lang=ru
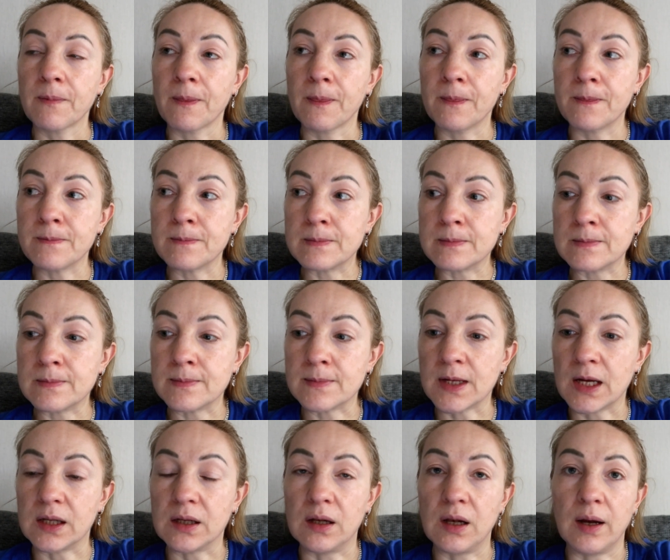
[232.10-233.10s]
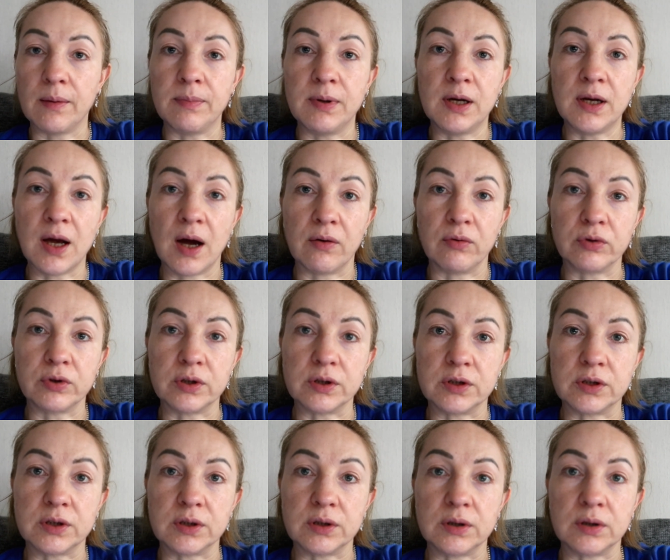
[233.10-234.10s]
Для белья вот
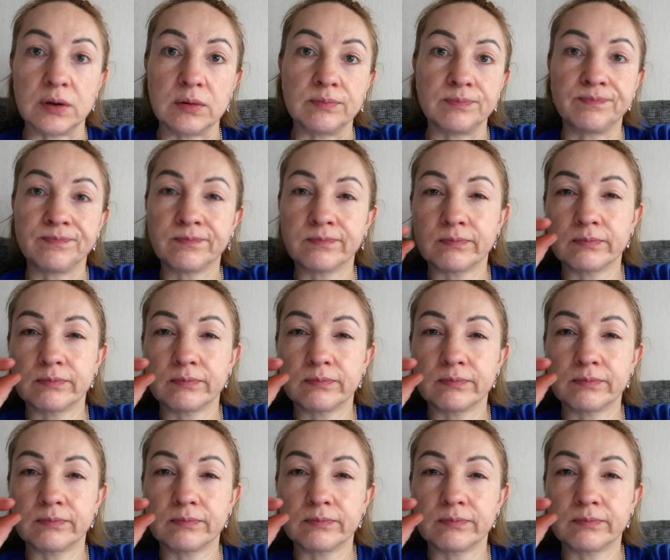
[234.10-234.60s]
эти